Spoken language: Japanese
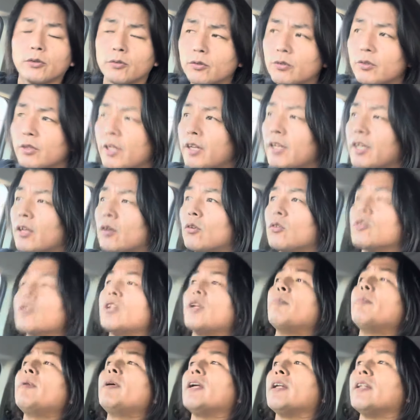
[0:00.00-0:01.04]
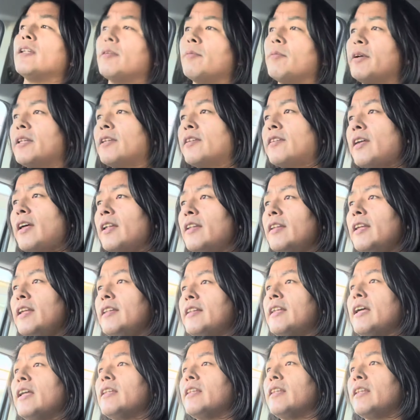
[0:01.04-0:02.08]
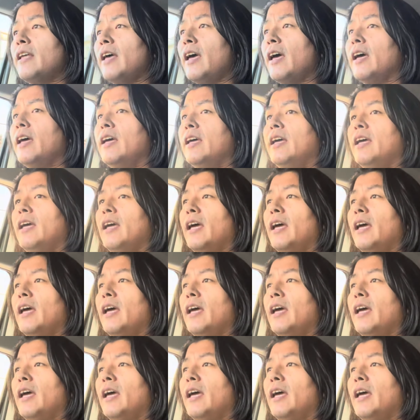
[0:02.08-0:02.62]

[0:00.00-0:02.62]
このデリが6年目なんで、また3年経って、